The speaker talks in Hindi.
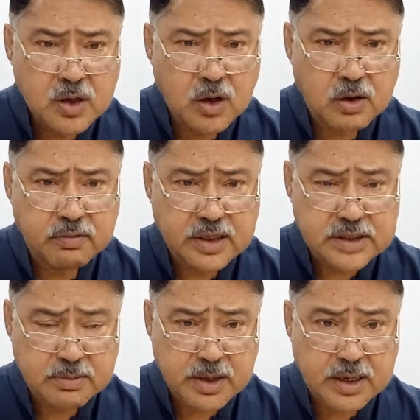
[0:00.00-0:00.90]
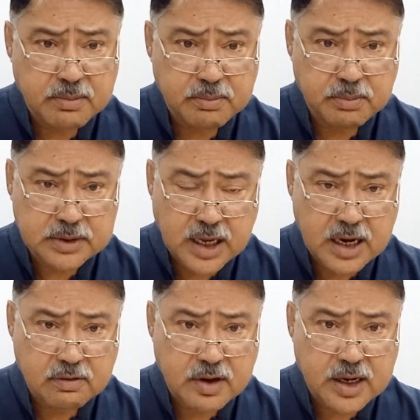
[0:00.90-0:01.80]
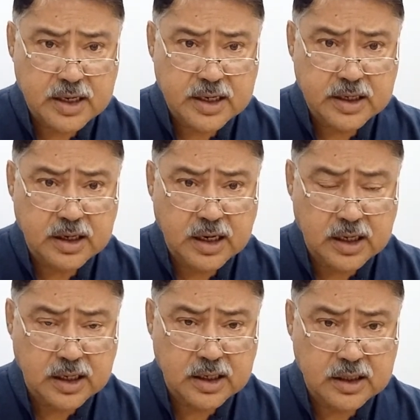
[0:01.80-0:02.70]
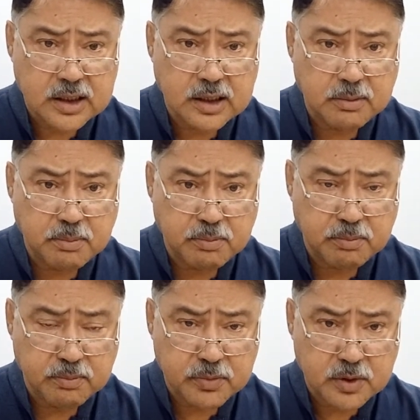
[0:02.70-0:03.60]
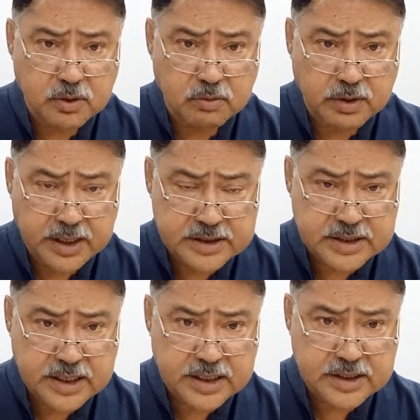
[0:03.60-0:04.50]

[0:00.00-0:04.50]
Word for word: और वैसे मैंने बताया हुआ है कि हर वनसडे के